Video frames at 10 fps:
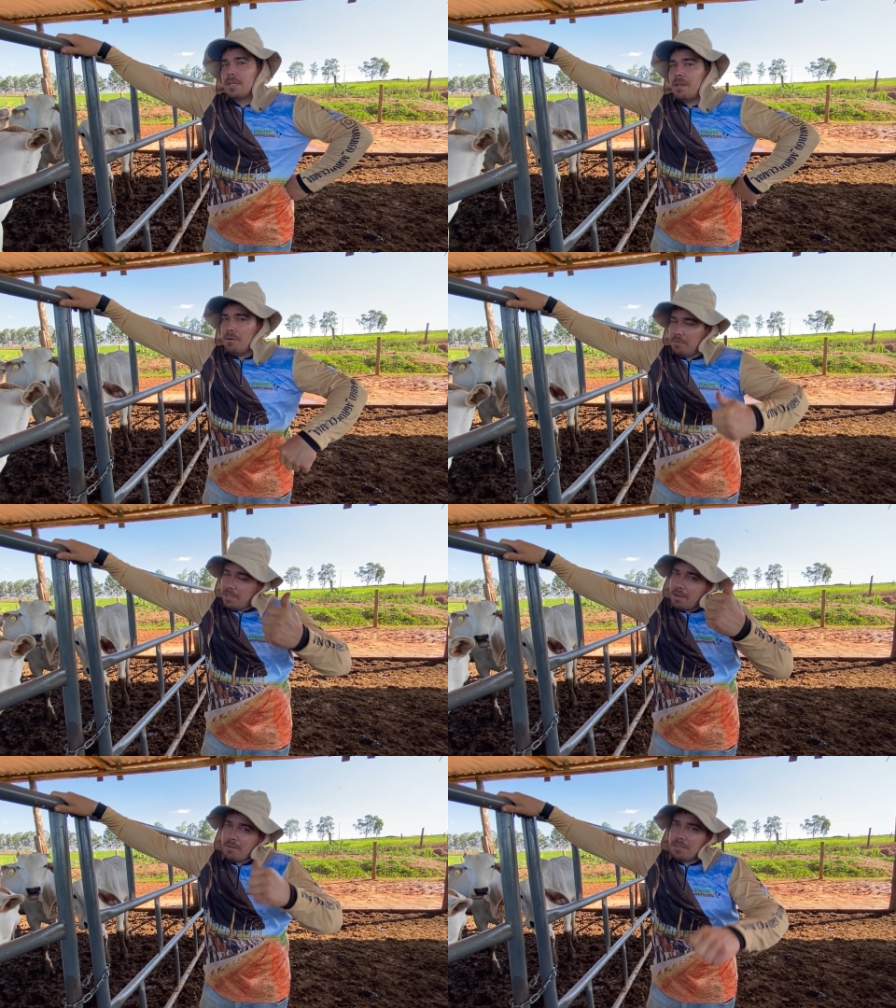É, o
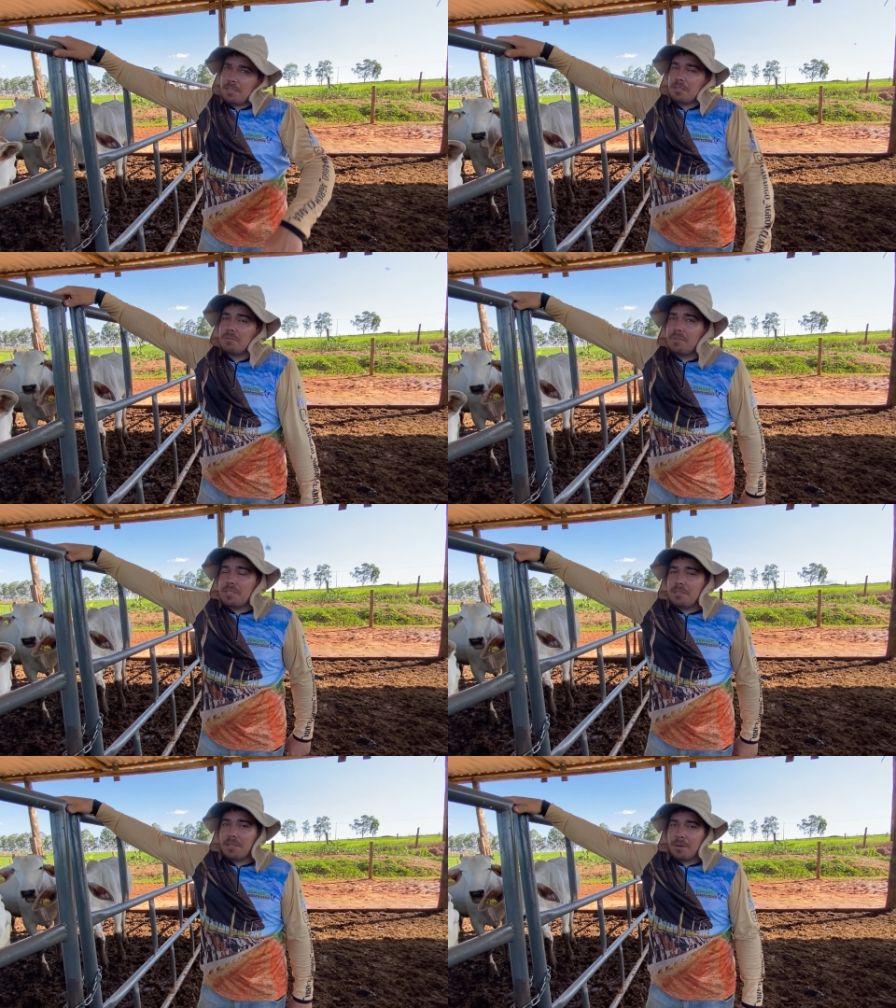ideal é assistir o
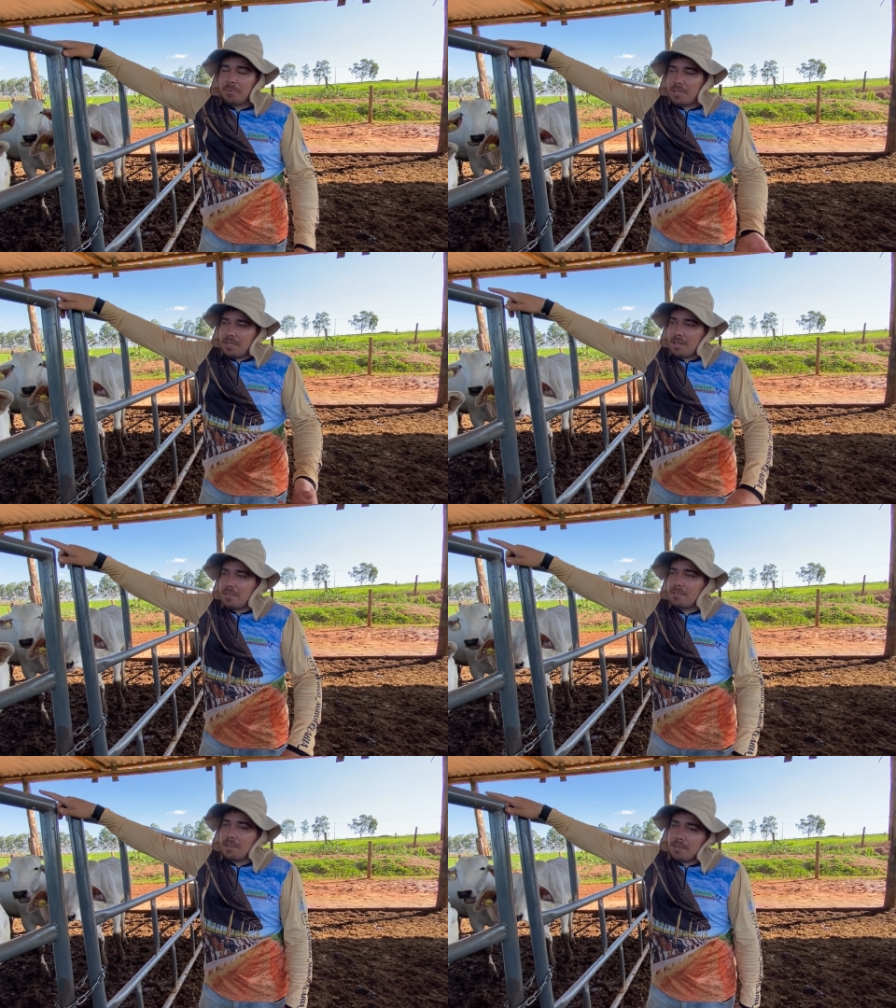vídeo inteiro, porque
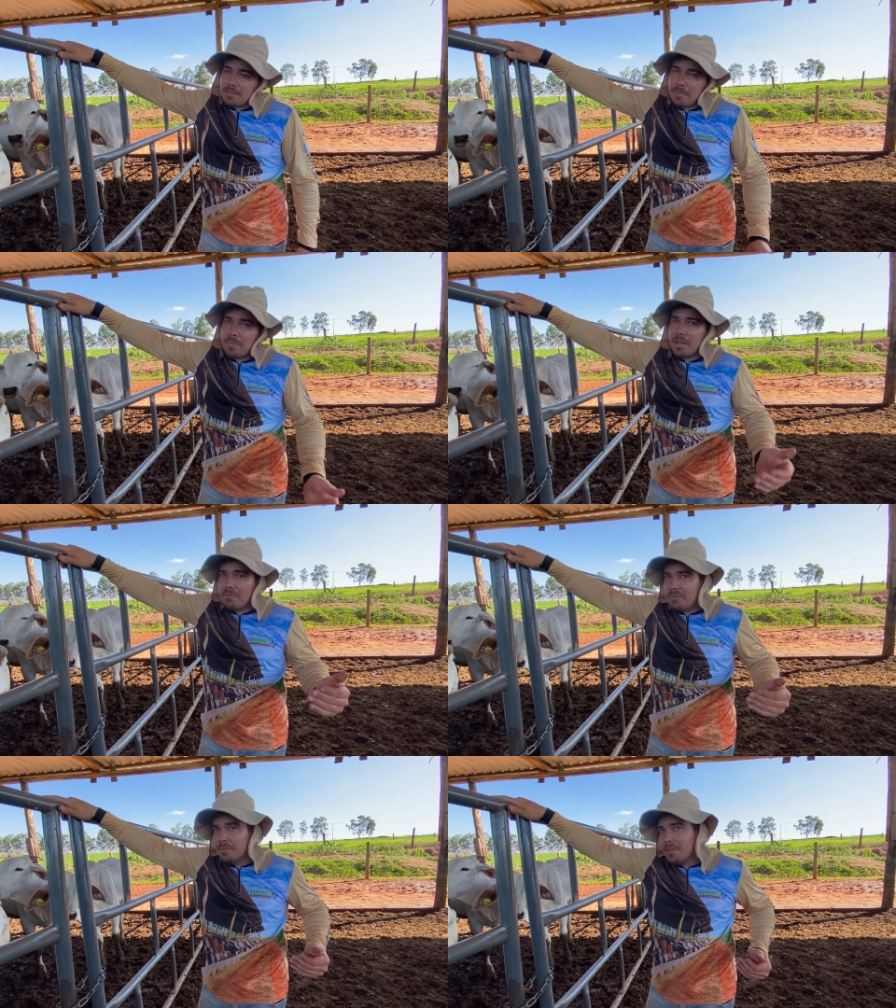daí você
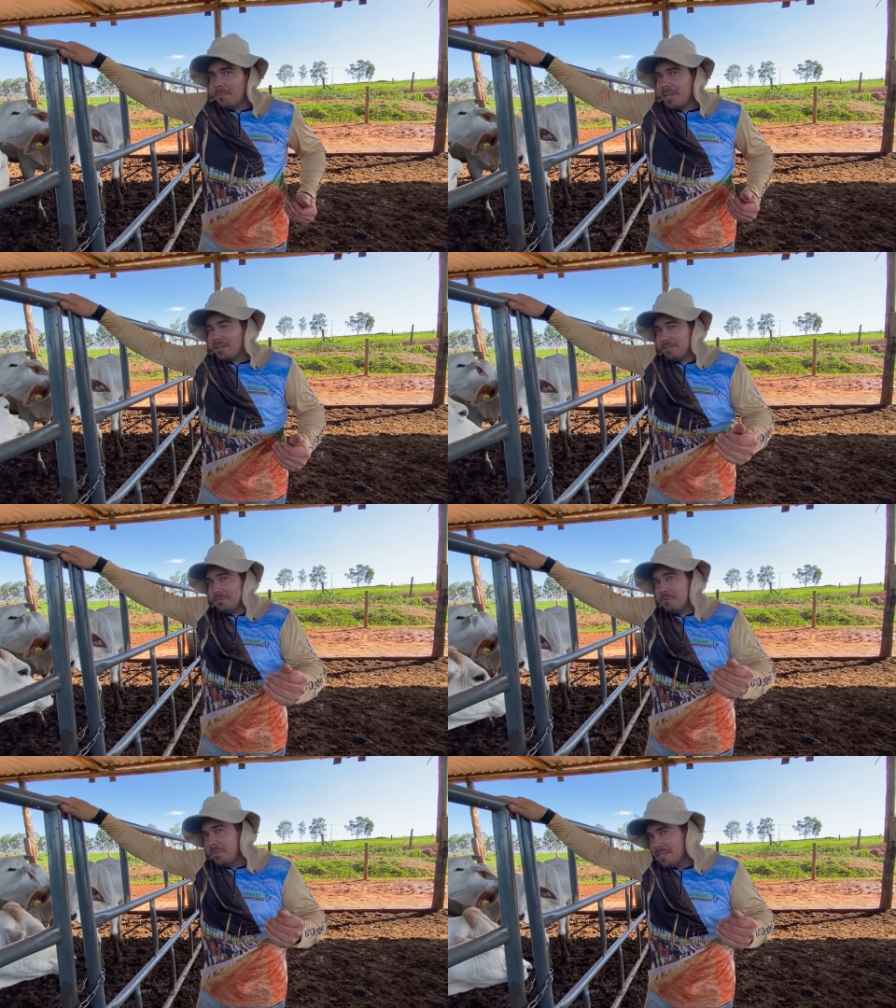pega o fio da meada
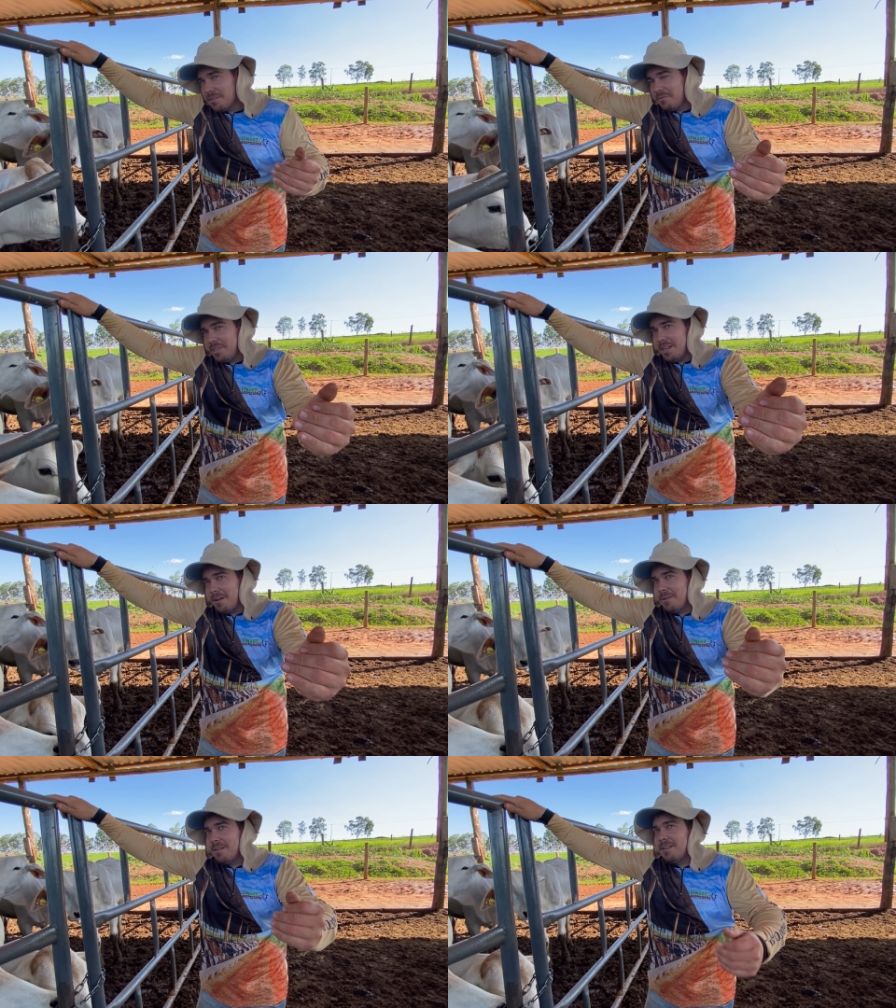do começo ao
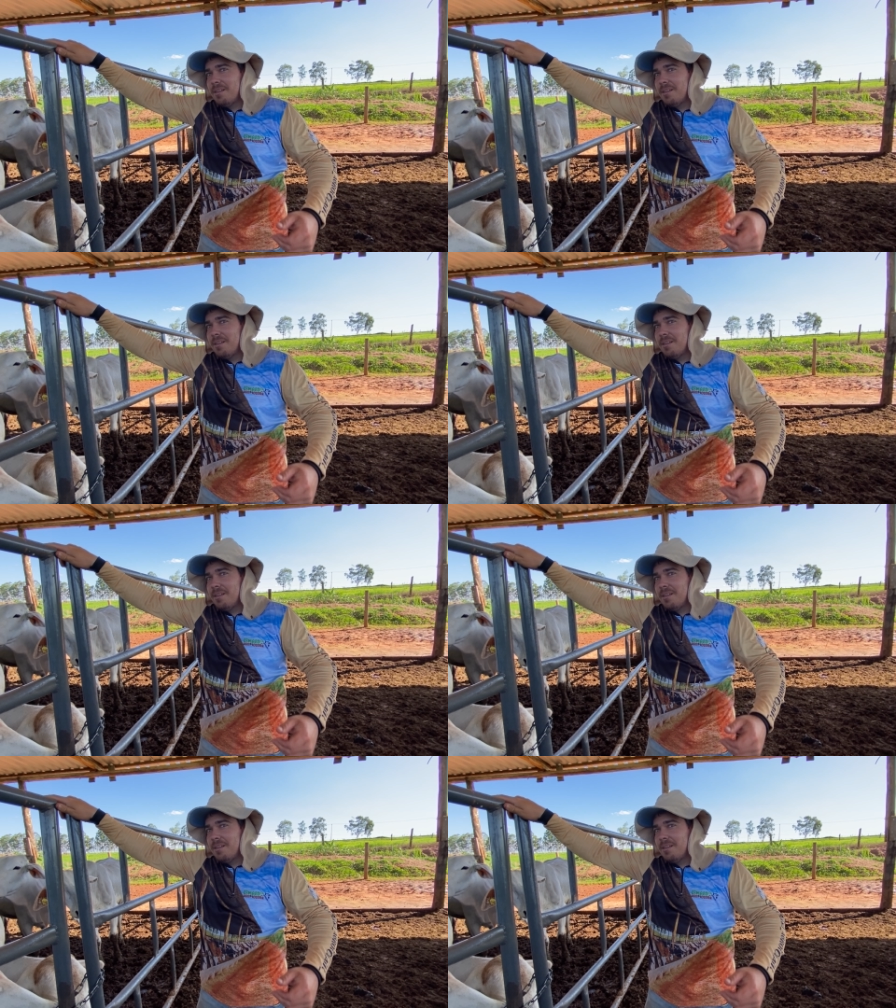final.